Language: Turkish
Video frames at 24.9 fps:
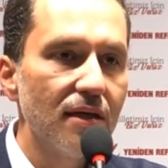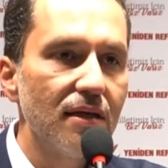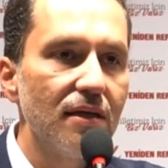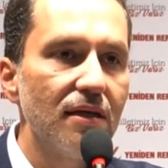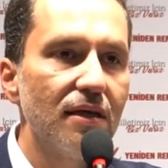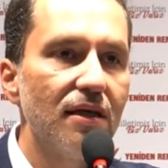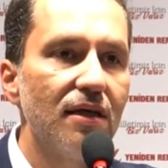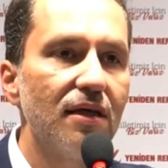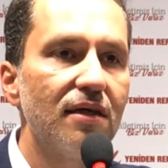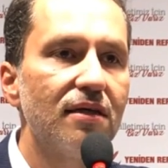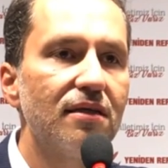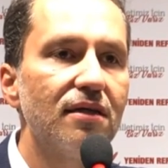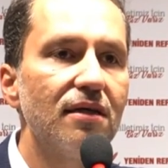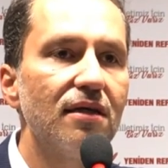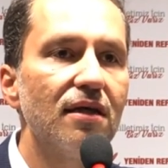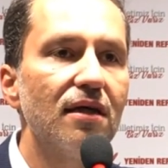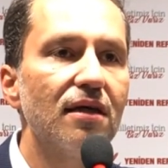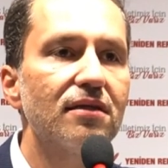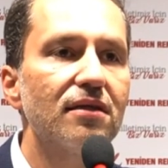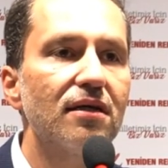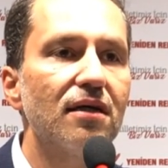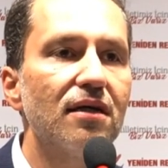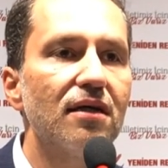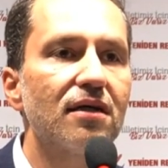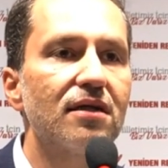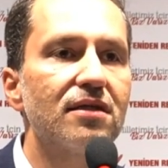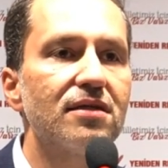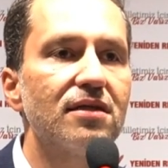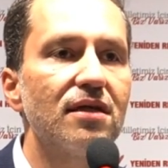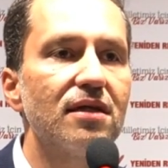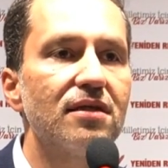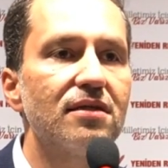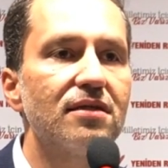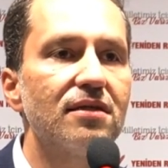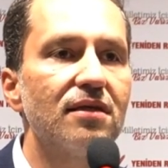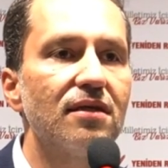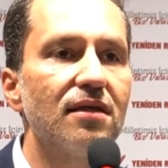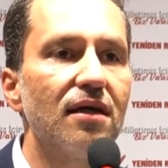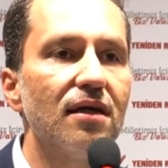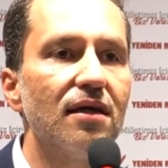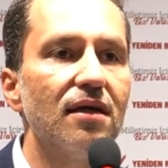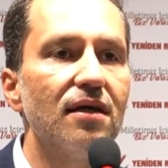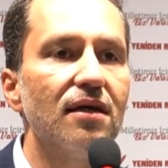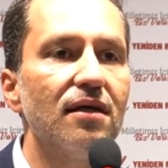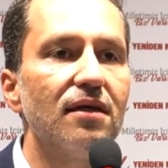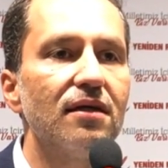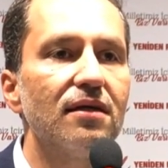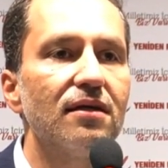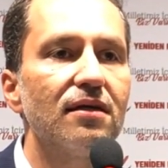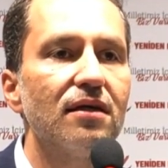ihtiyat
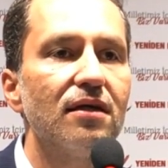akçesine